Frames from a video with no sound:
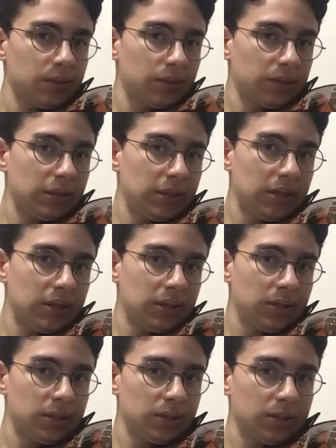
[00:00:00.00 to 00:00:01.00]
né?
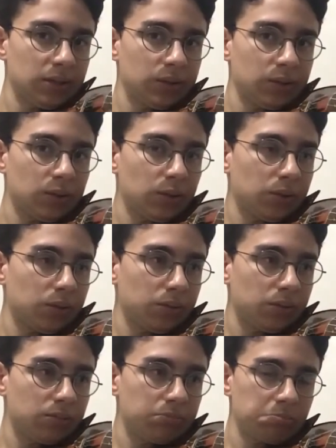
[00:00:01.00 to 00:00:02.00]

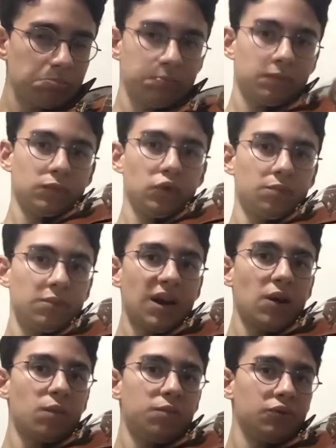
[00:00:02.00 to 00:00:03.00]
Ou
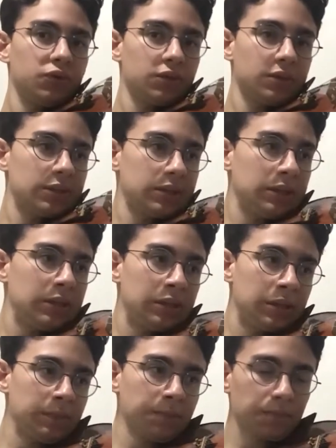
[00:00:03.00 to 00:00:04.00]
dobrar o pulso
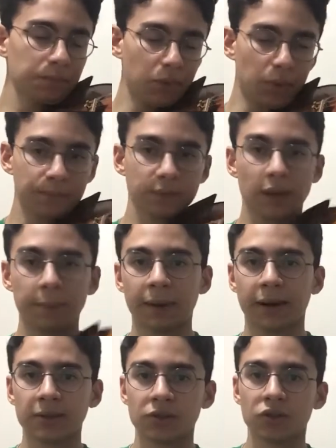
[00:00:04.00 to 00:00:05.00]
assim. Bom,
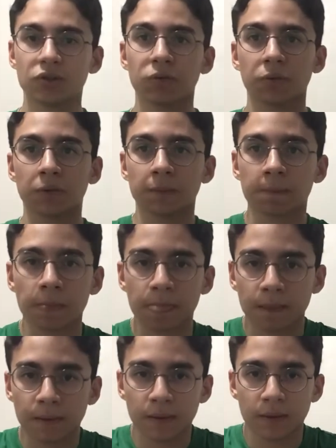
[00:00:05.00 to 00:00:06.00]
aparece de tudo.
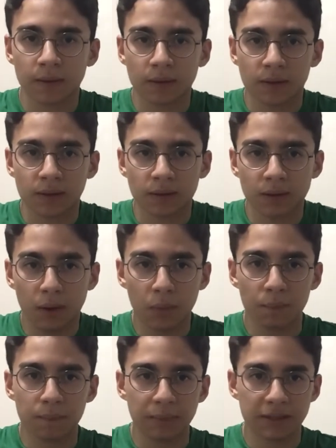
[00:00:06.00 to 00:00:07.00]
Então
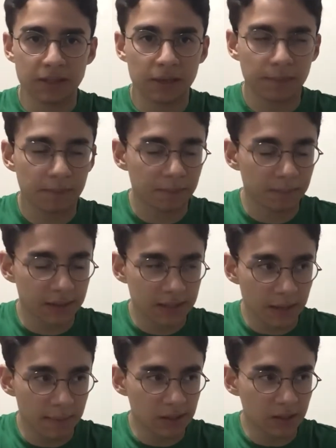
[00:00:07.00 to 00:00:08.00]
precisa
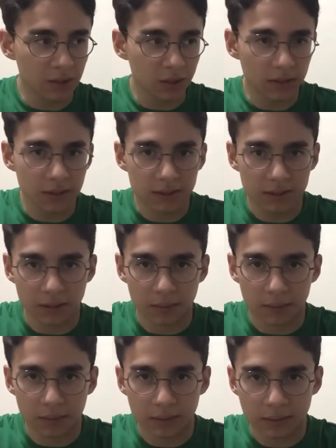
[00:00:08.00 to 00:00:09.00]
prestar bastante atenção.
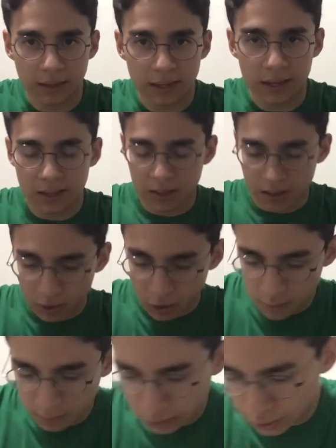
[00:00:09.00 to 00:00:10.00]
Né? Como que